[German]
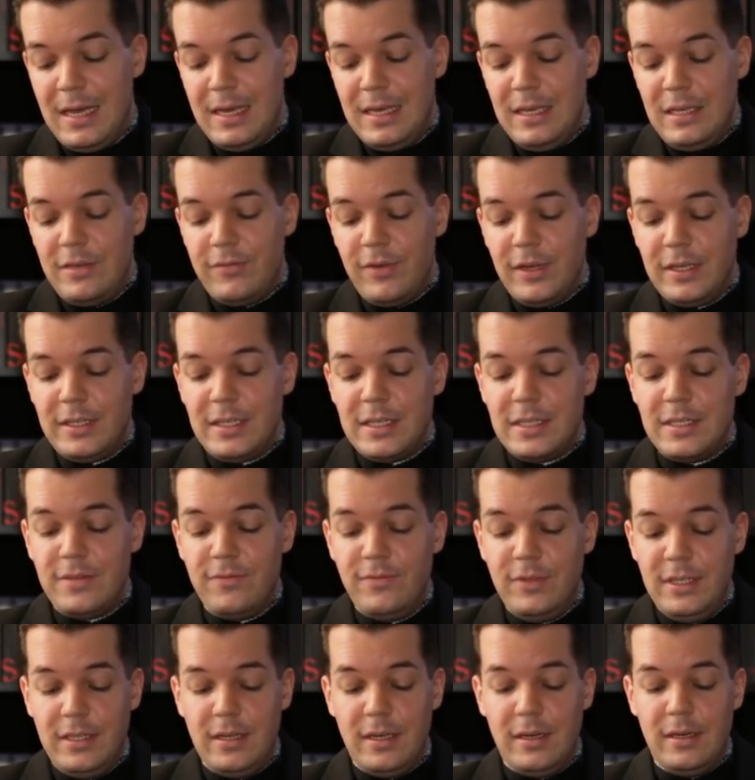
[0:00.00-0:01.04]
Ich fand das
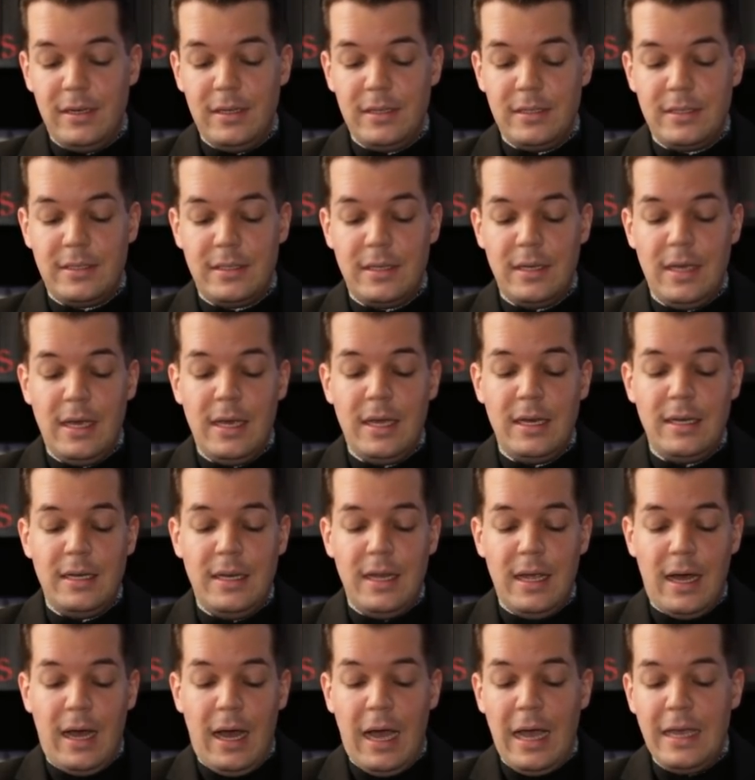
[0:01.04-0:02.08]
widerlich.
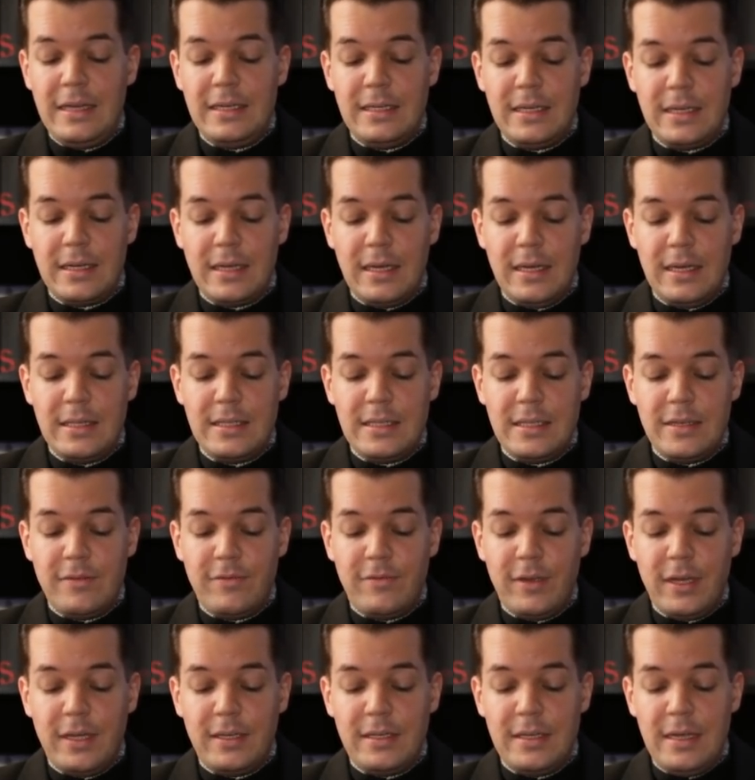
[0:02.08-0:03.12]
Der
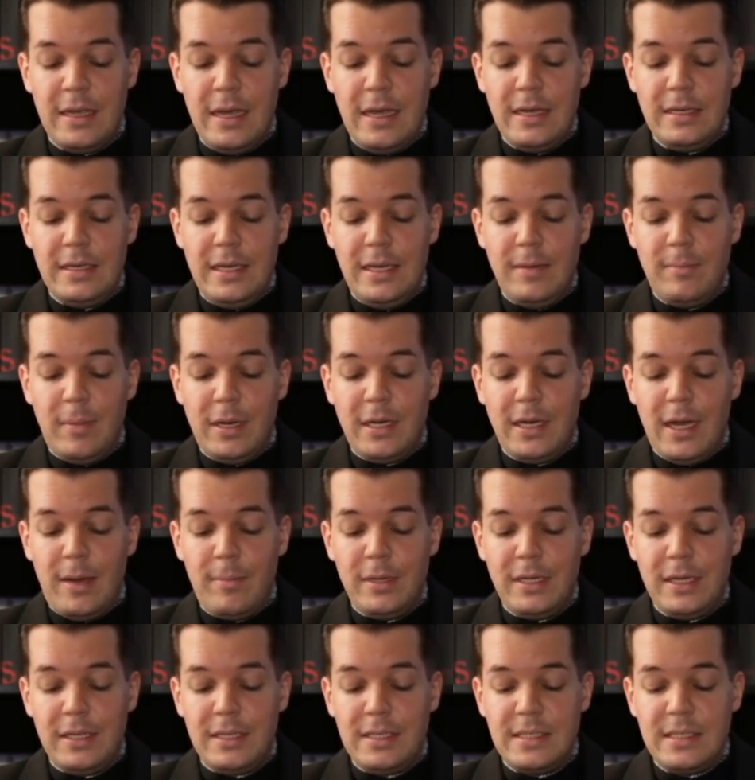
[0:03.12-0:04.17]
Heiterkeitseffekt, den man
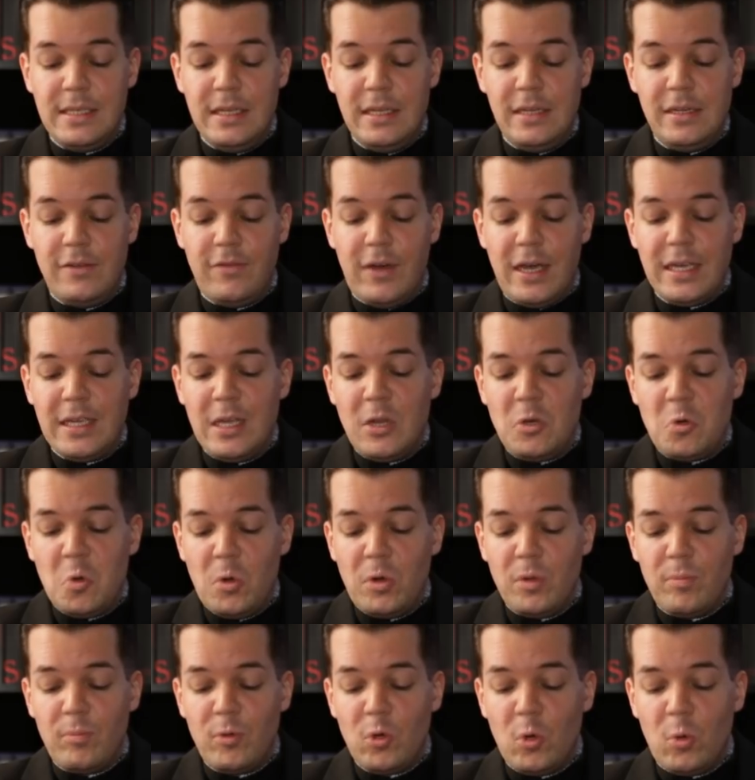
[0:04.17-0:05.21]
damit erzielt, war ja
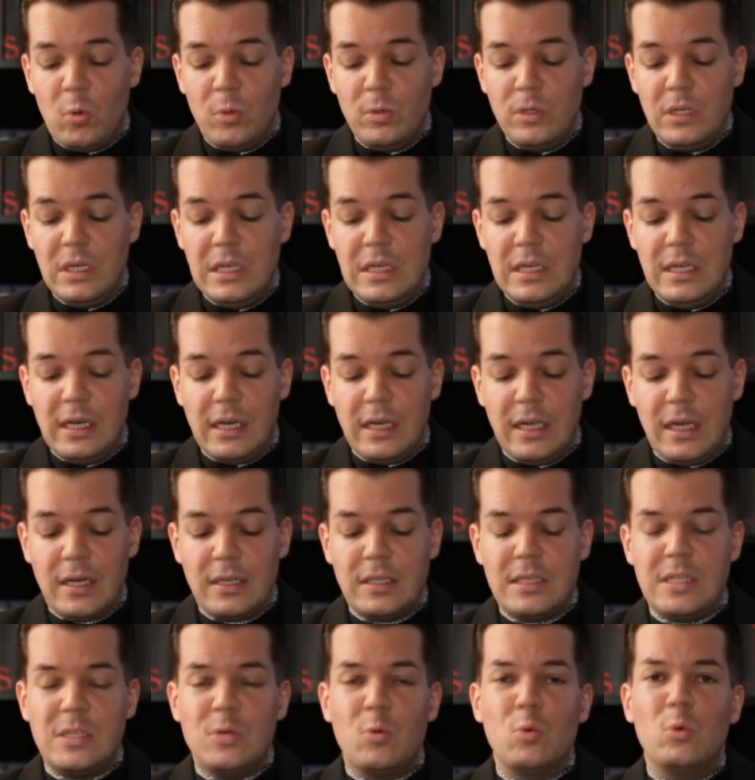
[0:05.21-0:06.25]
doch im Grunde die
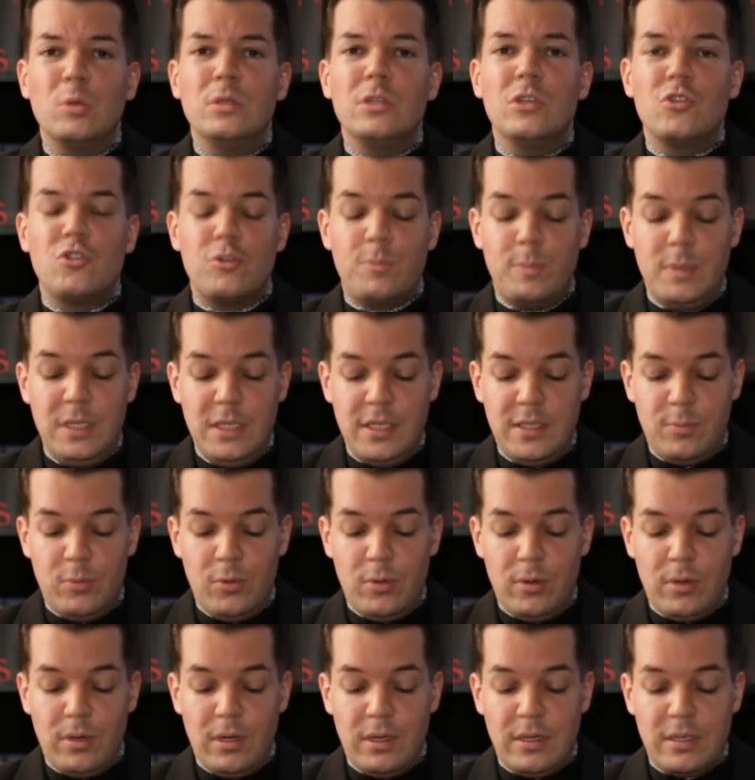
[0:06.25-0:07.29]
Reaktion des
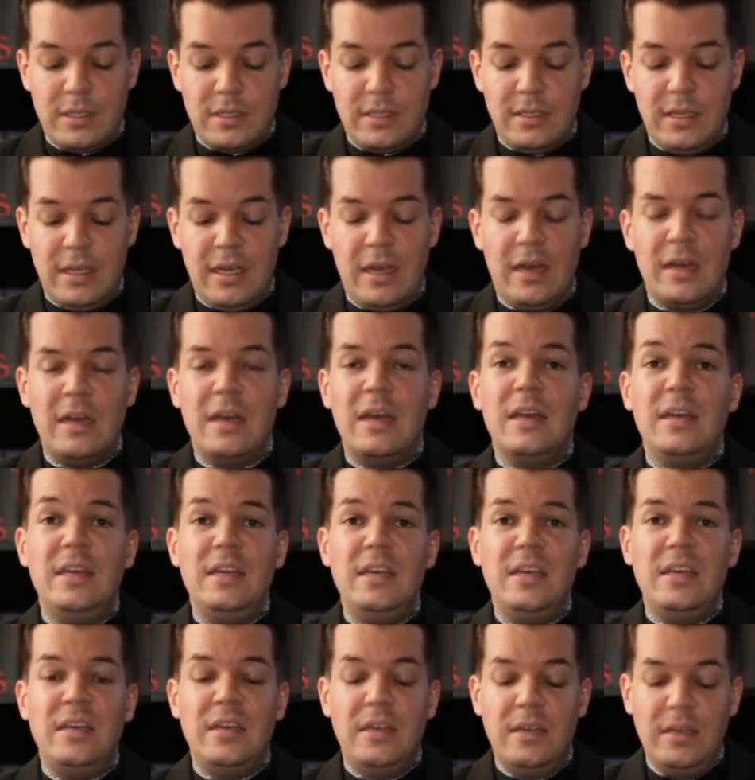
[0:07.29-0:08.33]
Spießbürgers, der
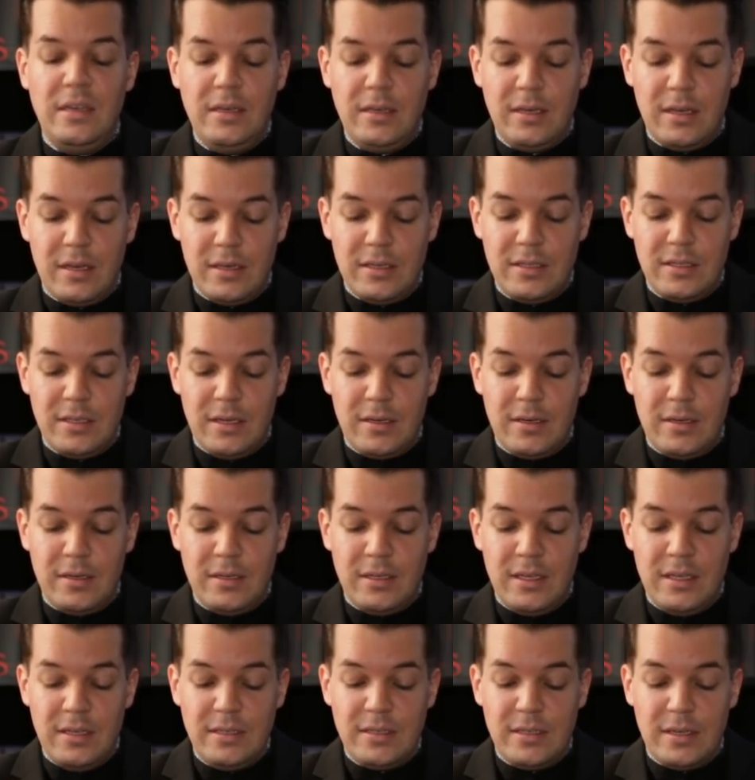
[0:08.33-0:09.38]
hihi
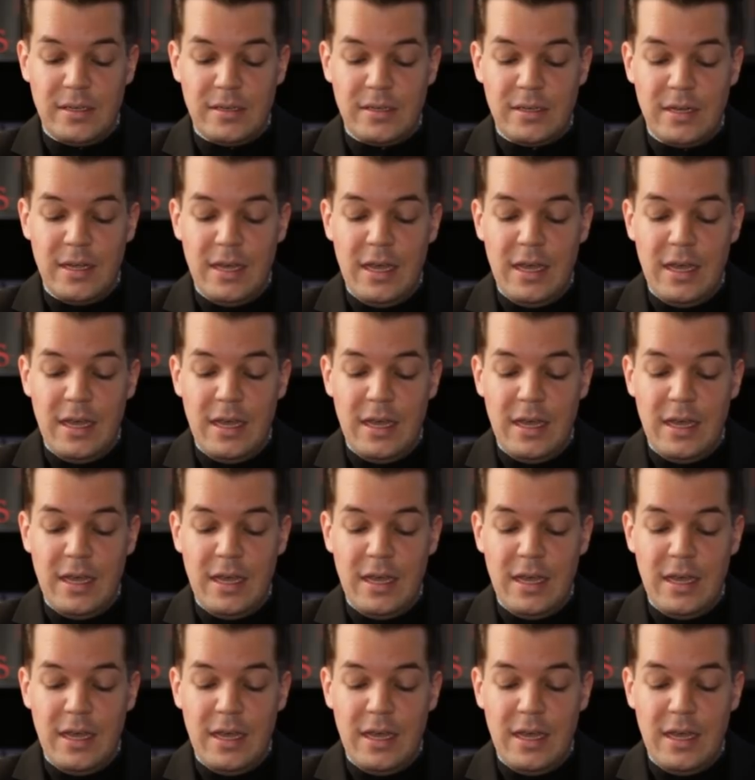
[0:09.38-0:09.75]
kichert,